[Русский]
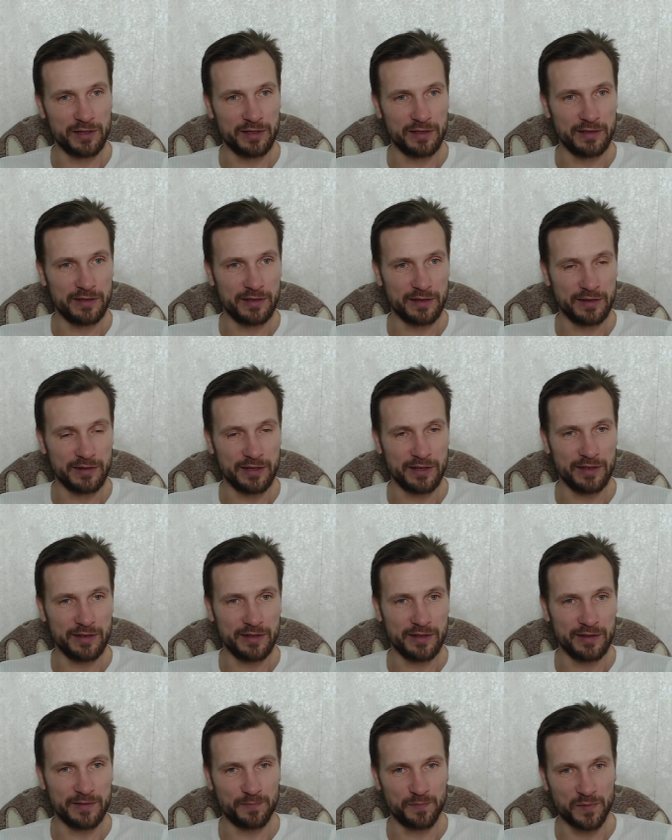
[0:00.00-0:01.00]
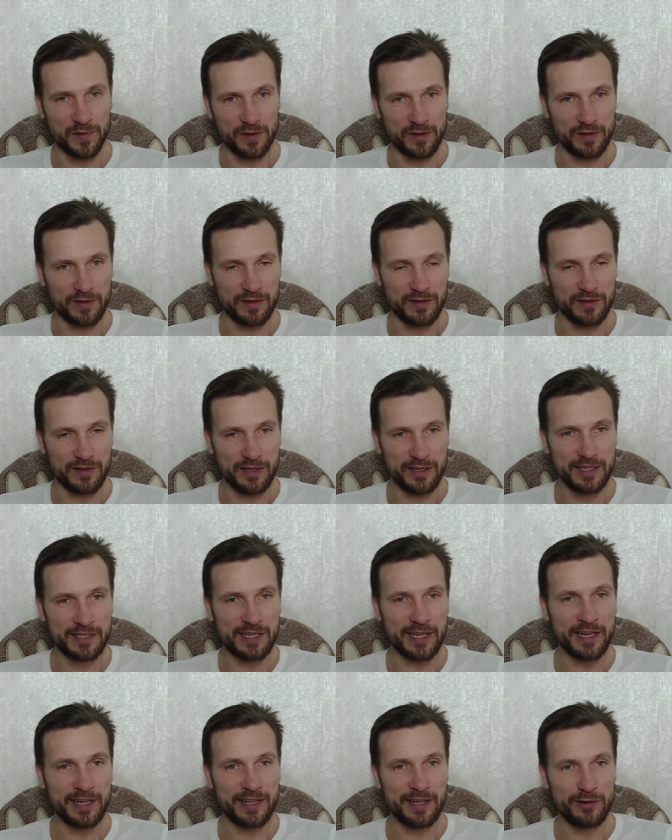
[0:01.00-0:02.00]
э, не
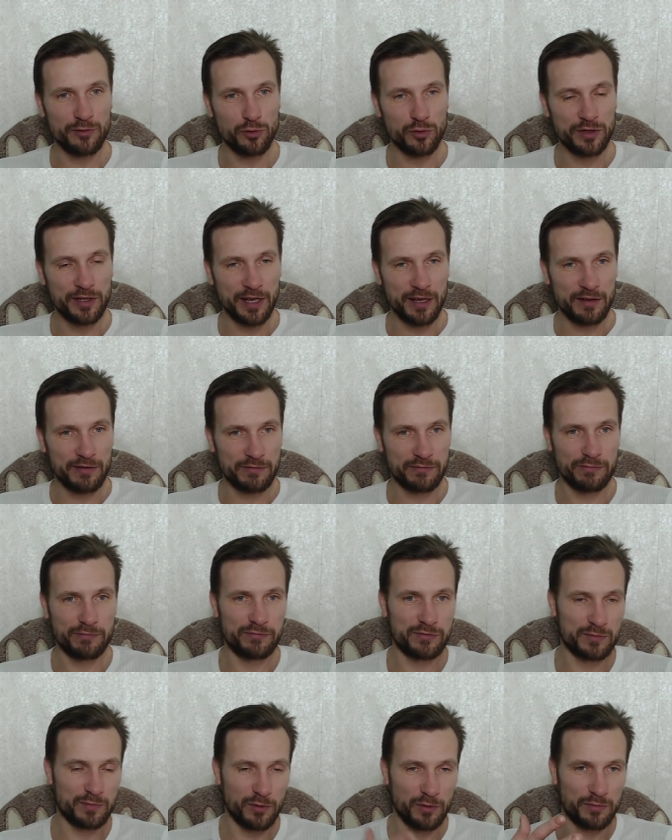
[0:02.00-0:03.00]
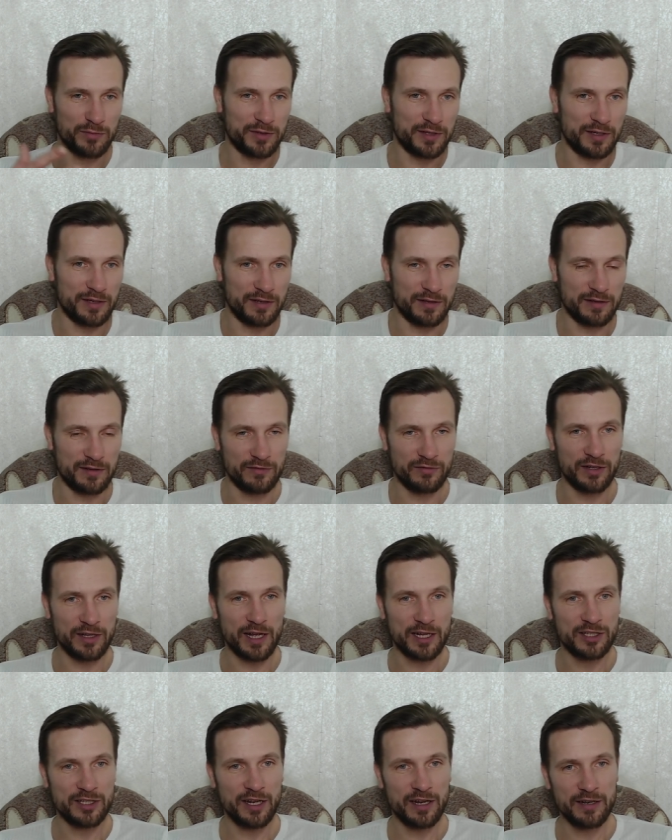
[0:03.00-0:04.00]
среди иудеев. Вспомните
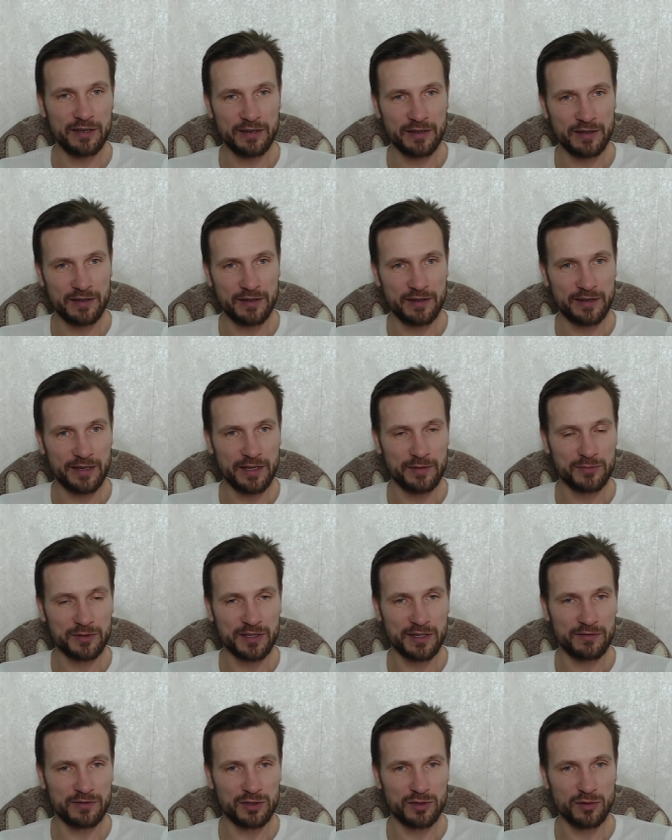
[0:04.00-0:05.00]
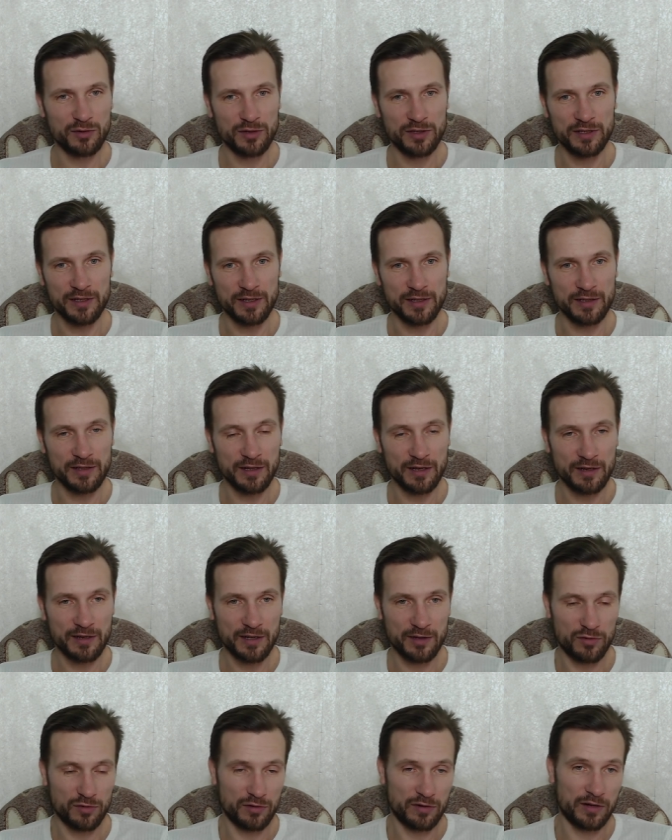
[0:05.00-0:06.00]
военачальника римского сотника, да,
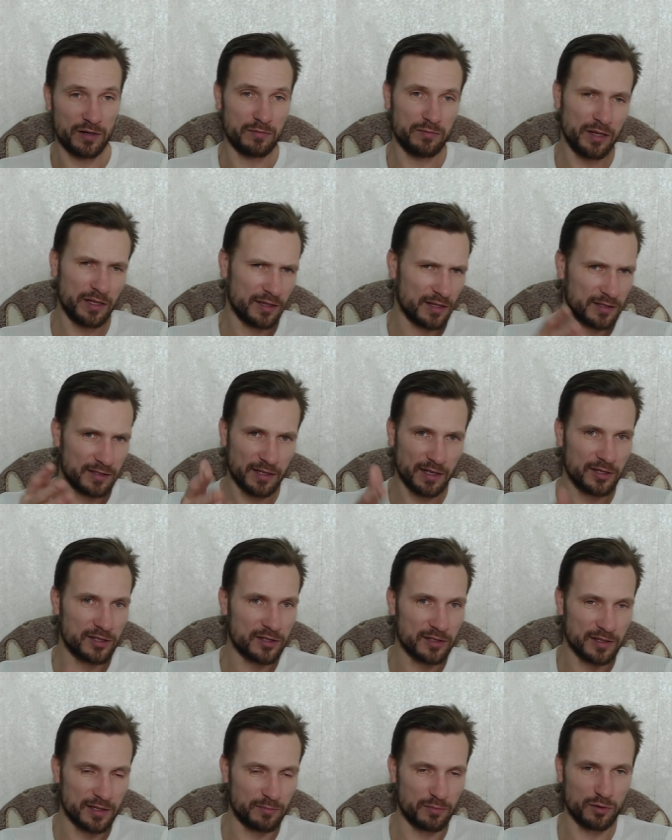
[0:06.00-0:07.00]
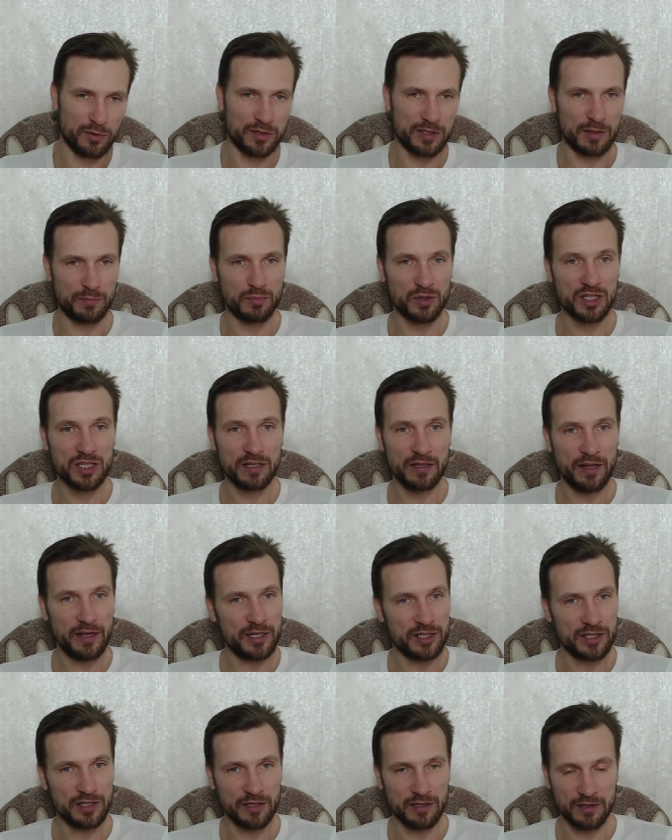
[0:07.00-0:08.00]
который говорил, мне достаточно, ты просто
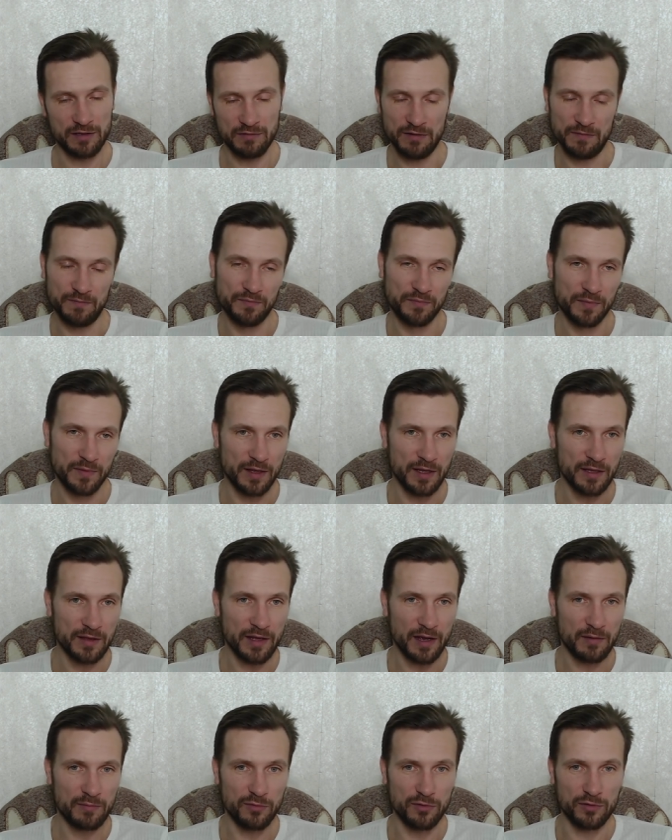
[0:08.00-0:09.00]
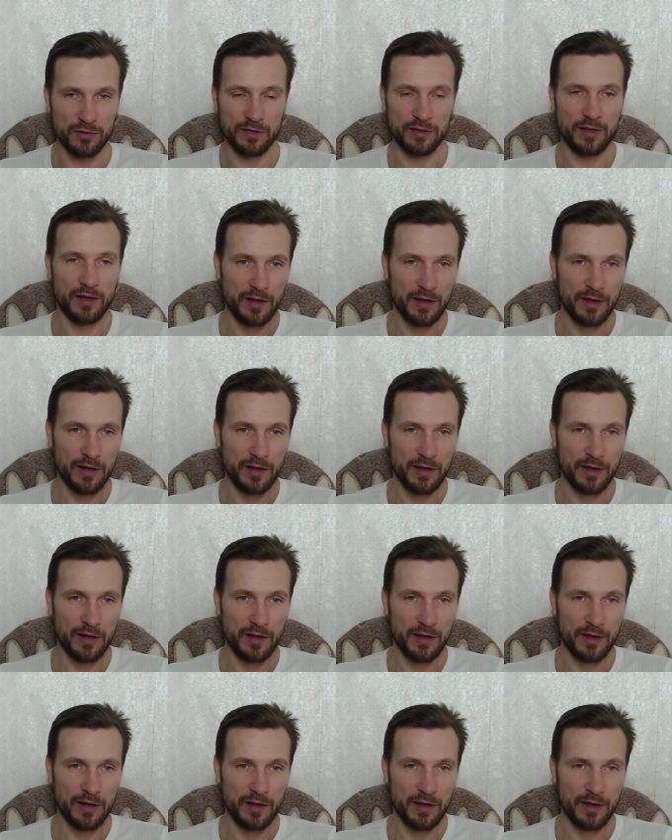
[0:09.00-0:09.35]
пожелаешь этого, и так будет.